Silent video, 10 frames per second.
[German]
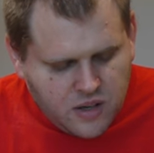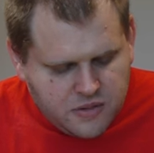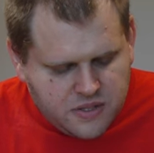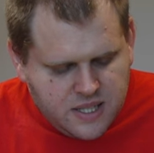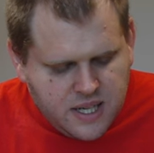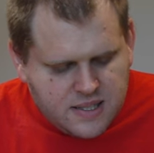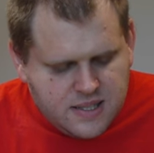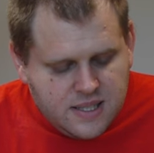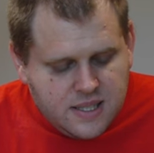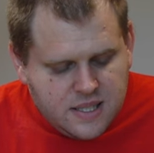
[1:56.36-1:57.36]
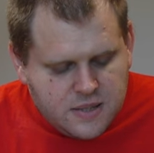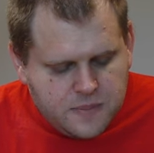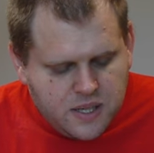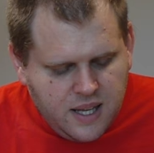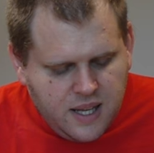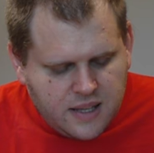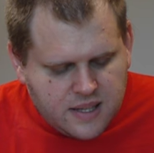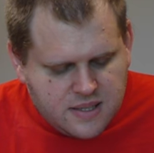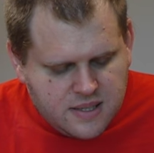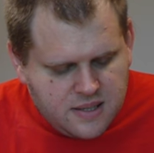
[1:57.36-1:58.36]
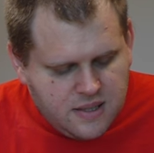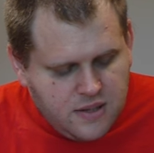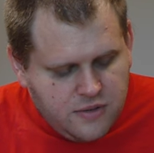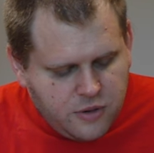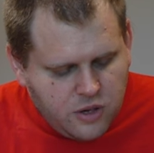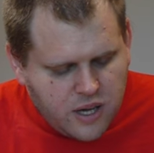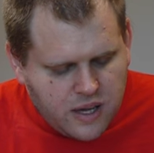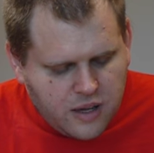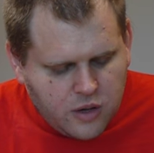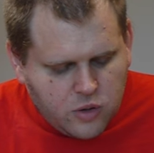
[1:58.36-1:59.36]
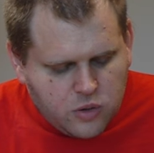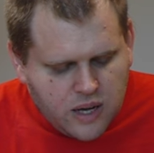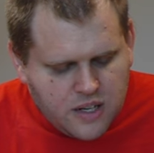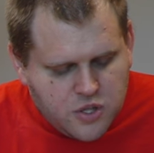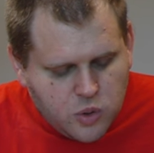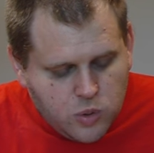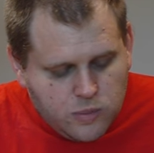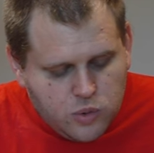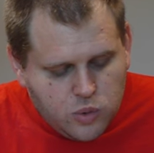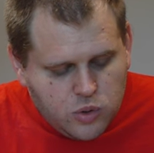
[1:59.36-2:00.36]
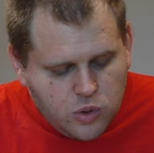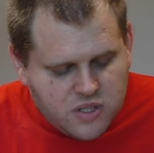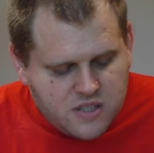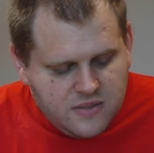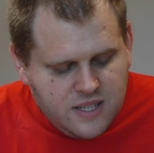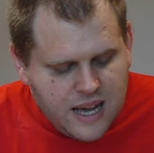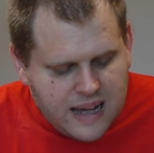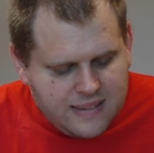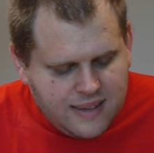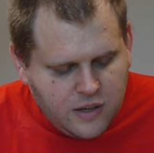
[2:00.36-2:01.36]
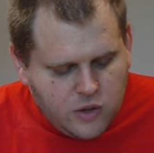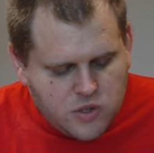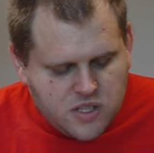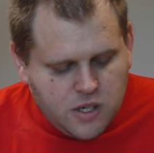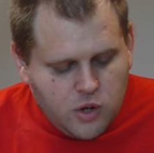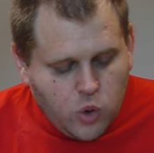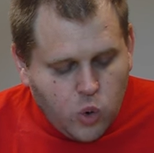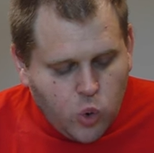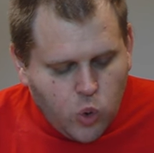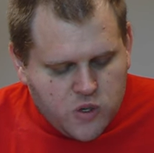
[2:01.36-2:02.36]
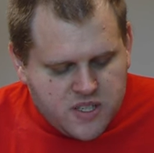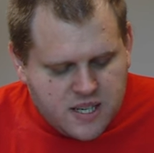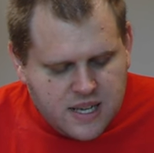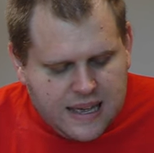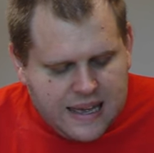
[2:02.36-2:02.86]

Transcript: Für Thiazide ist belegt, dass sich die Folgeerkrankungen eines hohen Blutdrucks wie Arteriosklerose,